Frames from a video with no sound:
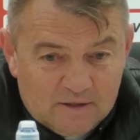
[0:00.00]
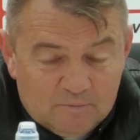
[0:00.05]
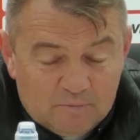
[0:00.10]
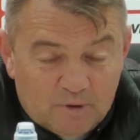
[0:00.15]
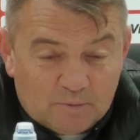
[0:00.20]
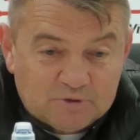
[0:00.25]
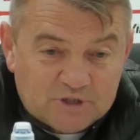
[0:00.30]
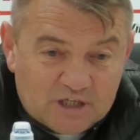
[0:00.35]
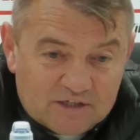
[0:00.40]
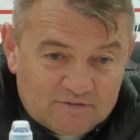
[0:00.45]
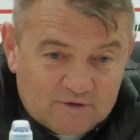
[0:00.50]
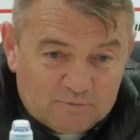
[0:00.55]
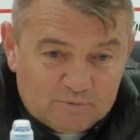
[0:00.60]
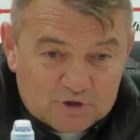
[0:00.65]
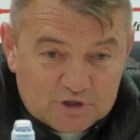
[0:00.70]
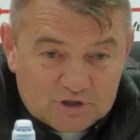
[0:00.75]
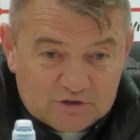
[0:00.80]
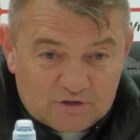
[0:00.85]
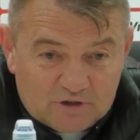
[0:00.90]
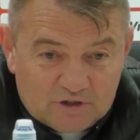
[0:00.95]
Po przerwie
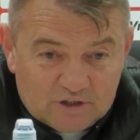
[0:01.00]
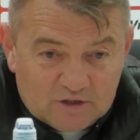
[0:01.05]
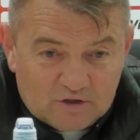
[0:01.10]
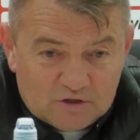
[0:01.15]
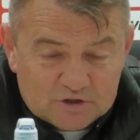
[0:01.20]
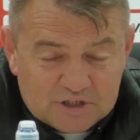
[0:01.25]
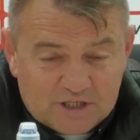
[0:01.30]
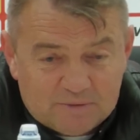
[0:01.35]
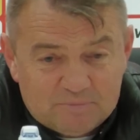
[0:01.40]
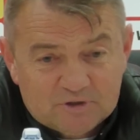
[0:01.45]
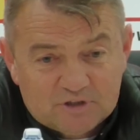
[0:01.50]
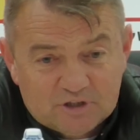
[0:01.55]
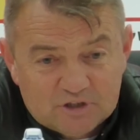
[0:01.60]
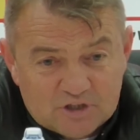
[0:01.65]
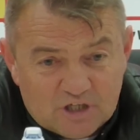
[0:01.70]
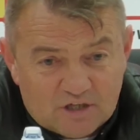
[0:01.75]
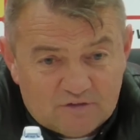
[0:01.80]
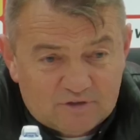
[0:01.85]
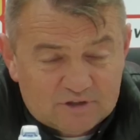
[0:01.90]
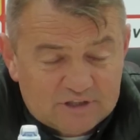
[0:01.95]
może trochę gorzej, a po tej
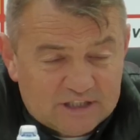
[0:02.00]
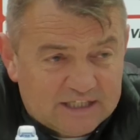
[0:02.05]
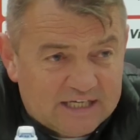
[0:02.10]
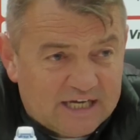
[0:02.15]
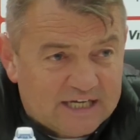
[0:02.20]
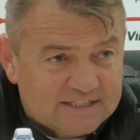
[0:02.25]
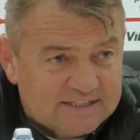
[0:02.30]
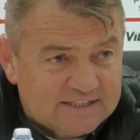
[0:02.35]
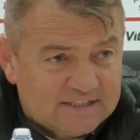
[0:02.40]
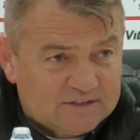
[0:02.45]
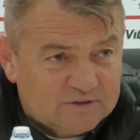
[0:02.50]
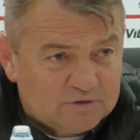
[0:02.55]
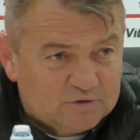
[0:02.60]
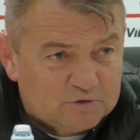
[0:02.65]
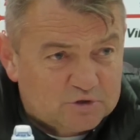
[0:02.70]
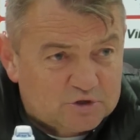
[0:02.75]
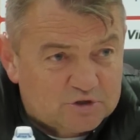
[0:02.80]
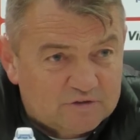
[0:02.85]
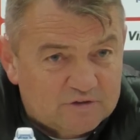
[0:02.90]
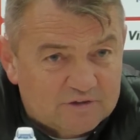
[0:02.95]
czerwonej karce to
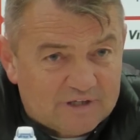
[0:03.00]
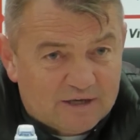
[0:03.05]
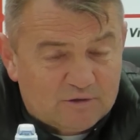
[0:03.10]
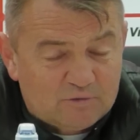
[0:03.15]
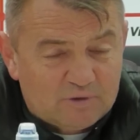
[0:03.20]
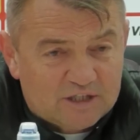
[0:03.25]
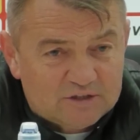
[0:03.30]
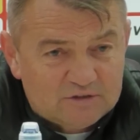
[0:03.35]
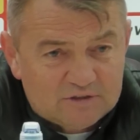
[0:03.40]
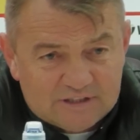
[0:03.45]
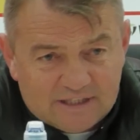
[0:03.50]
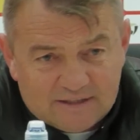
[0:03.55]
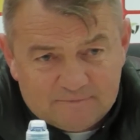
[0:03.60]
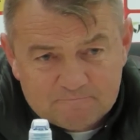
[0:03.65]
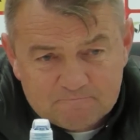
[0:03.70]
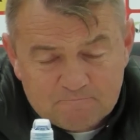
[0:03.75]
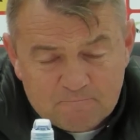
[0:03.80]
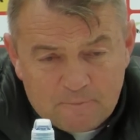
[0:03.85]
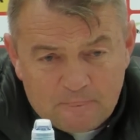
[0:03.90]
już e, akurat ona